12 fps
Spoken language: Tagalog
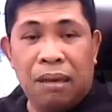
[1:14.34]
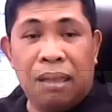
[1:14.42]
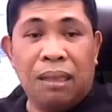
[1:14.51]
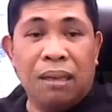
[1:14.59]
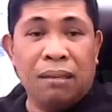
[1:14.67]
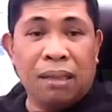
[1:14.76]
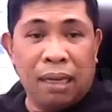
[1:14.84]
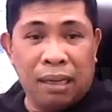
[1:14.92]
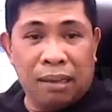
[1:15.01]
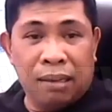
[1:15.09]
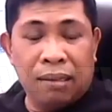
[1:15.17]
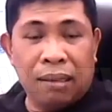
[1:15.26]
Ulitin ko sa
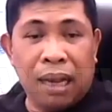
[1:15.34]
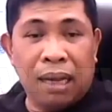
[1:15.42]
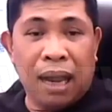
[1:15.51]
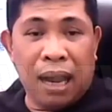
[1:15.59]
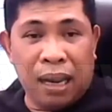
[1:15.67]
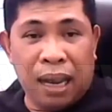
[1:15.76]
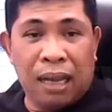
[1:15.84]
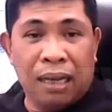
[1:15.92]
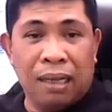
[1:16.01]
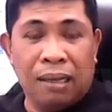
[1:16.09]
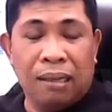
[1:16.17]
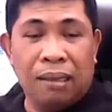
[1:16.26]
inyo,
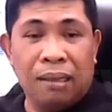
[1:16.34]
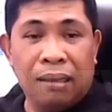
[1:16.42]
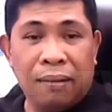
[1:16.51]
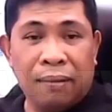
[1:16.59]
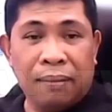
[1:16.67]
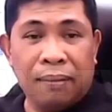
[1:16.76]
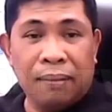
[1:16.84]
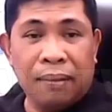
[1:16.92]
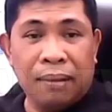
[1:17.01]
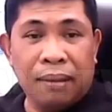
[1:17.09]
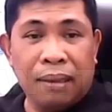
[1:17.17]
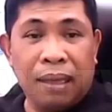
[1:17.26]
kailangan
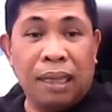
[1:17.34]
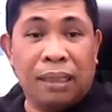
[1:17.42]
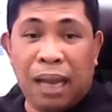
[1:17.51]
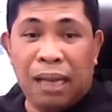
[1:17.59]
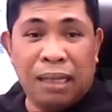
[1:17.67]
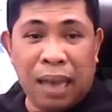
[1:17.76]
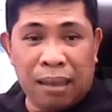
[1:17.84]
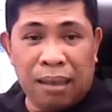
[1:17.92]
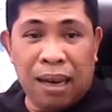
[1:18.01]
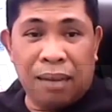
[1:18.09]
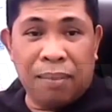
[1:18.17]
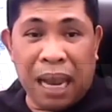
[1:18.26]
i-change
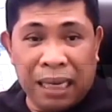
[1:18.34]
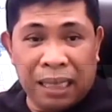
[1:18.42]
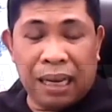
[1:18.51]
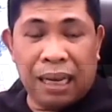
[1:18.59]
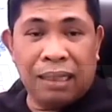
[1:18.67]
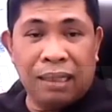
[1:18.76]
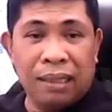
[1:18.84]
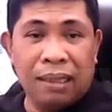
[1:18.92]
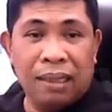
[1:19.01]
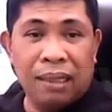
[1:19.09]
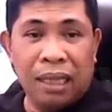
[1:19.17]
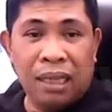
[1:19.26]
natin ang mindset.
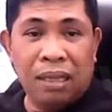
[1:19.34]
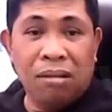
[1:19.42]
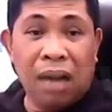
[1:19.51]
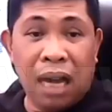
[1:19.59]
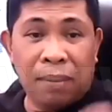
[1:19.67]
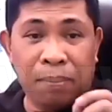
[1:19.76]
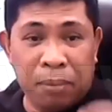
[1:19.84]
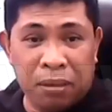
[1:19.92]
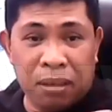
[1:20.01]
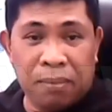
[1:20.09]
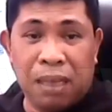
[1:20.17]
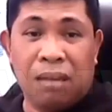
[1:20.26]
You are
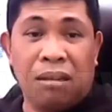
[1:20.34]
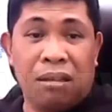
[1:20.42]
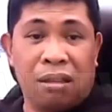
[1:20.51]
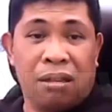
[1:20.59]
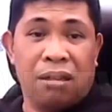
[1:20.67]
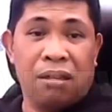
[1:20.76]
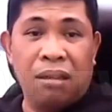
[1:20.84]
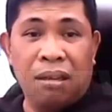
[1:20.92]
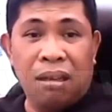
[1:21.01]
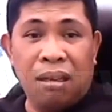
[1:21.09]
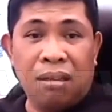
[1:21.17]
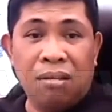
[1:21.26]
poor because
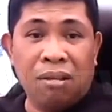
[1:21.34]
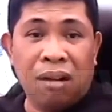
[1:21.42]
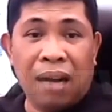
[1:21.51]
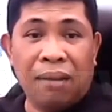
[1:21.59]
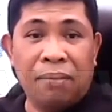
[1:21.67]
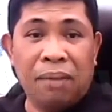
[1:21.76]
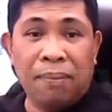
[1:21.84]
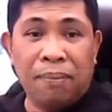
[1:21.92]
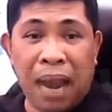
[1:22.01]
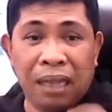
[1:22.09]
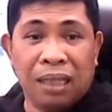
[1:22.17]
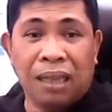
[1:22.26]
you have the
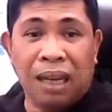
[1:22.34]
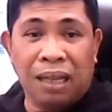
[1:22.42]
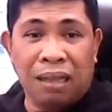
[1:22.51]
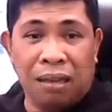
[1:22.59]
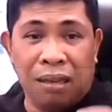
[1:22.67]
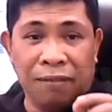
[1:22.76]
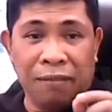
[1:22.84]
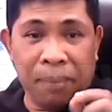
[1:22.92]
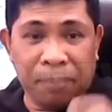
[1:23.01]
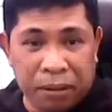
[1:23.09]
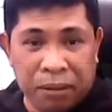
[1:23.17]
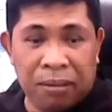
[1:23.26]
mindset of
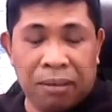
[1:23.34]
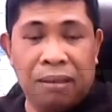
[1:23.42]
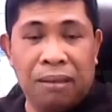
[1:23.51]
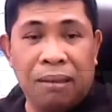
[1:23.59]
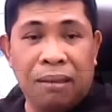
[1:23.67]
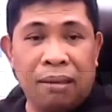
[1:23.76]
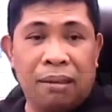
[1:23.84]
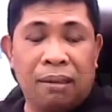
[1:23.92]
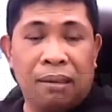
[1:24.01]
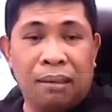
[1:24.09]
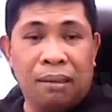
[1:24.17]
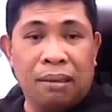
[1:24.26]
the poor.
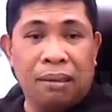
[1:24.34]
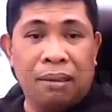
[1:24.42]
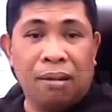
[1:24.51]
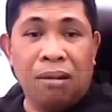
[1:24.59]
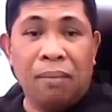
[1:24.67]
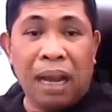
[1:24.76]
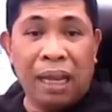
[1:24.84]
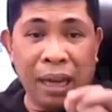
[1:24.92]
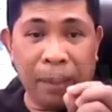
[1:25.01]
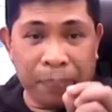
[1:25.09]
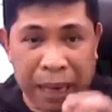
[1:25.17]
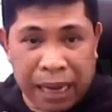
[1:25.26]
Kung
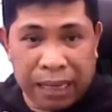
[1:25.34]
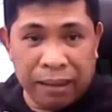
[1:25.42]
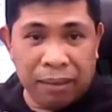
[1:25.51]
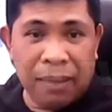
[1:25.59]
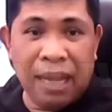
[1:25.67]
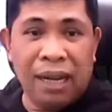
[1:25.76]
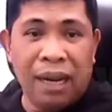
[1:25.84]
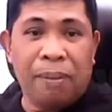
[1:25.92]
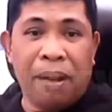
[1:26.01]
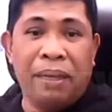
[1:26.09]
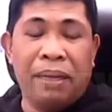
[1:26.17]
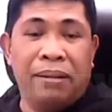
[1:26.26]
mahirap ka ngayon, mahirap
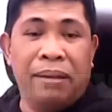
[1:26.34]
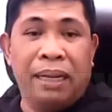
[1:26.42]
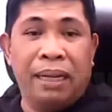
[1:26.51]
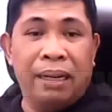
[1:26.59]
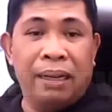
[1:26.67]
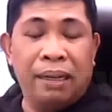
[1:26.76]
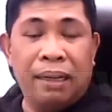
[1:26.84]
kami noon eh.